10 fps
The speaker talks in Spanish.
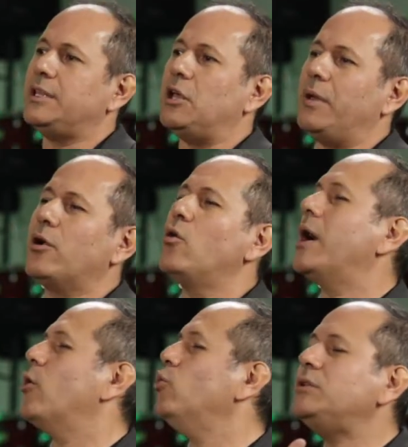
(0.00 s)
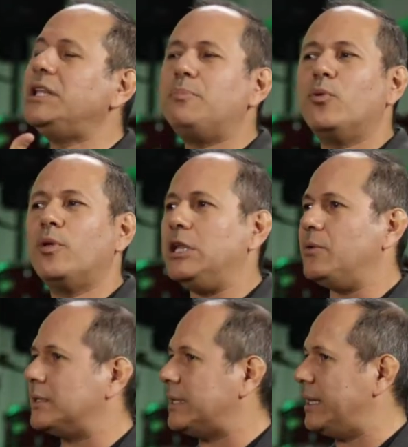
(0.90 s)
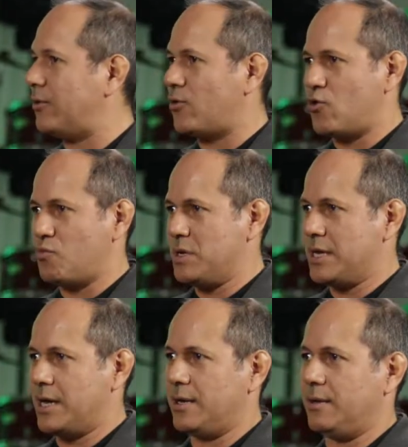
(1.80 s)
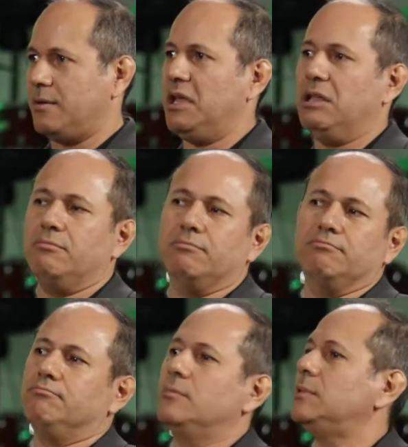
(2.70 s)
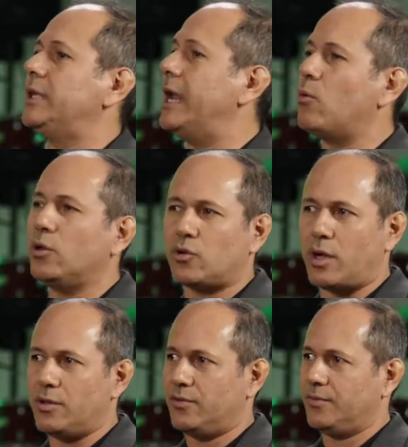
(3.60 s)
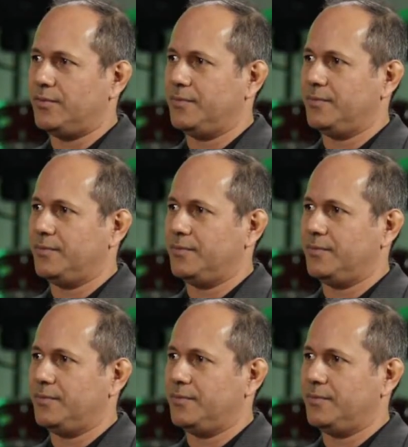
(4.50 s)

¿te ves con algún tipo de libertad económica en 3 a 4 años?